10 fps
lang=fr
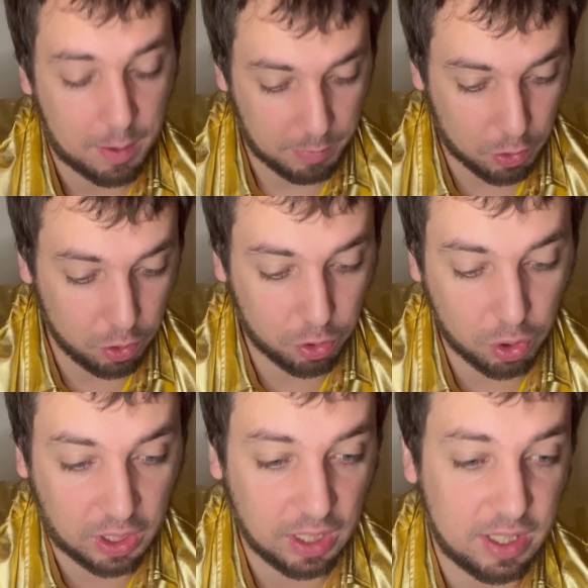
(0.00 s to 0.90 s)
Mais au lieu
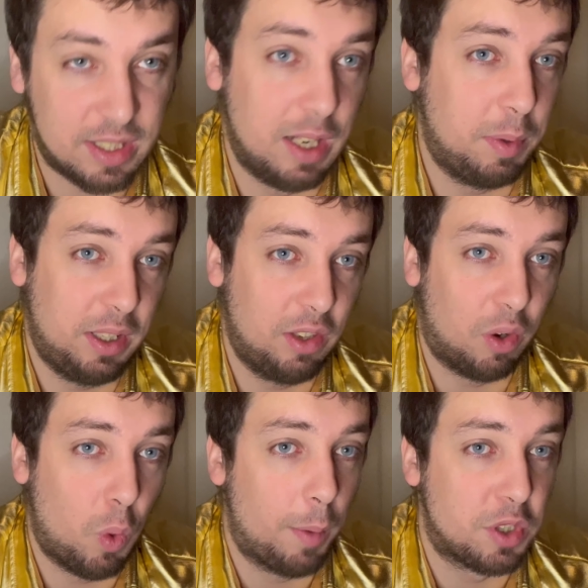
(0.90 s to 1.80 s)
de créer des célébrités dans
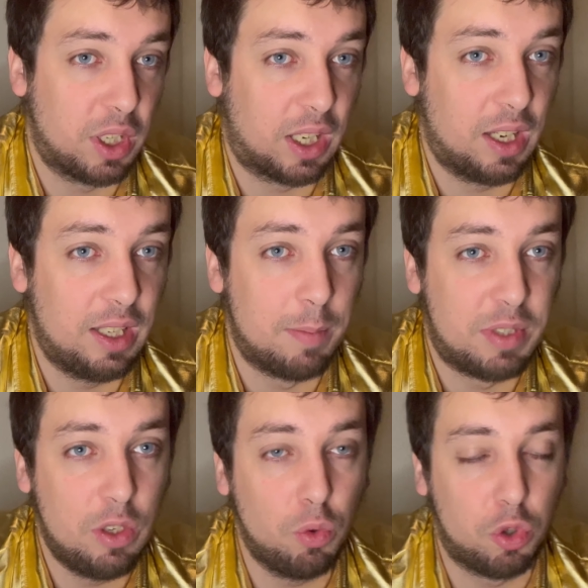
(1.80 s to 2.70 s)
Worms, j'ai créé des
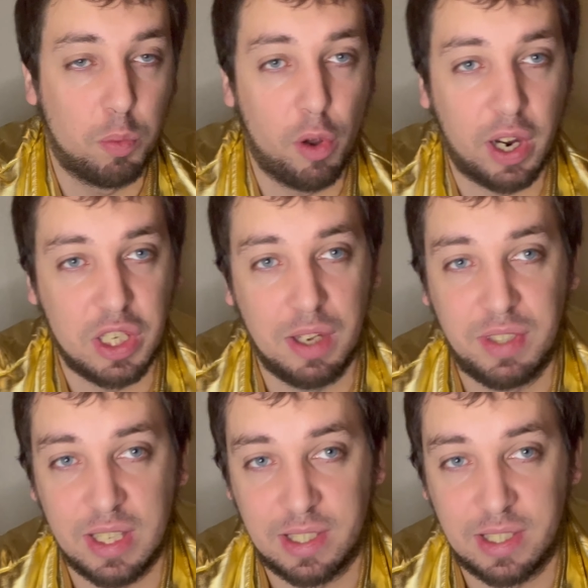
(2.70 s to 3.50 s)
petits youtubeurs et je les ai